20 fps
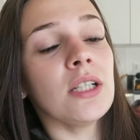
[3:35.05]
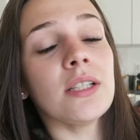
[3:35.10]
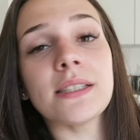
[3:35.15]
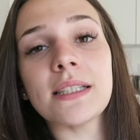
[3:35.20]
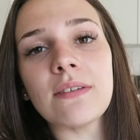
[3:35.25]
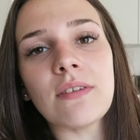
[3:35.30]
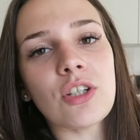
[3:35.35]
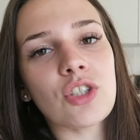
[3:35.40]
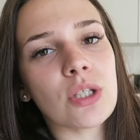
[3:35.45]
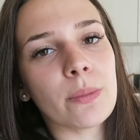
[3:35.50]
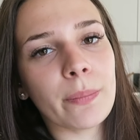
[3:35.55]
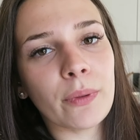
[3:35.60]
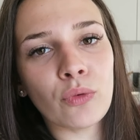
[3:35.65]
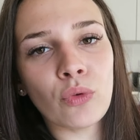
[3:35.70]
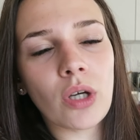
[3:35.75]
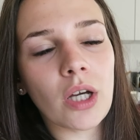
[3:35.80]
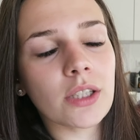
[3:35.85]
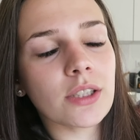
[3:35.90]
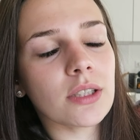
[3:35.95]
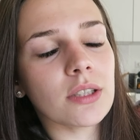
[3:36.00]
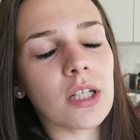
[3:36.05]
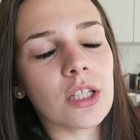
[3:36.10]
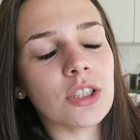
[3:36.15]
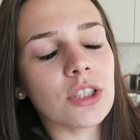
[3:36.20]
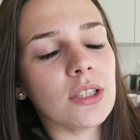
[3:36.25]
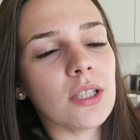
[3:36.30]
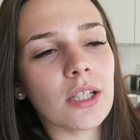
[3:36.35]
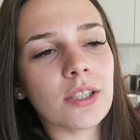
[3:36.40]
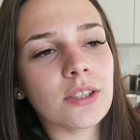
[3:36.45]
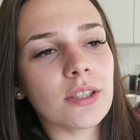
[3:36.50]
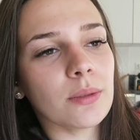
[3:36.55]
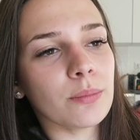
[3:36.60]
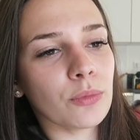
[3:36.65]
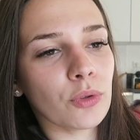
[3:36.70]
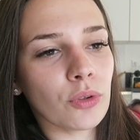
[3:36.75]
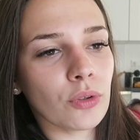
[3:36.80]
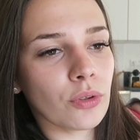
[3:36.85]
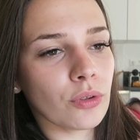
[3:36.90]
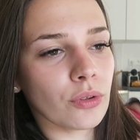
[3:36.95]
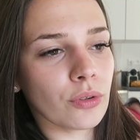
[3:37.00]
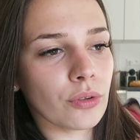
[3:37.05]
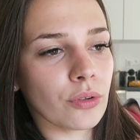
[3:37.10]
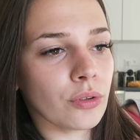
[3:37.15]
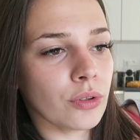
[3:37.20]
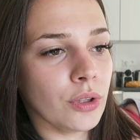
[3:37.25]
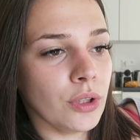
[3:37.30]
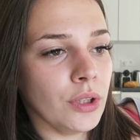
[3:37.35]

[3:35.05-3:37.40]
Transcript: Ça va, j'ai pas eu assez d'harcèlement euh,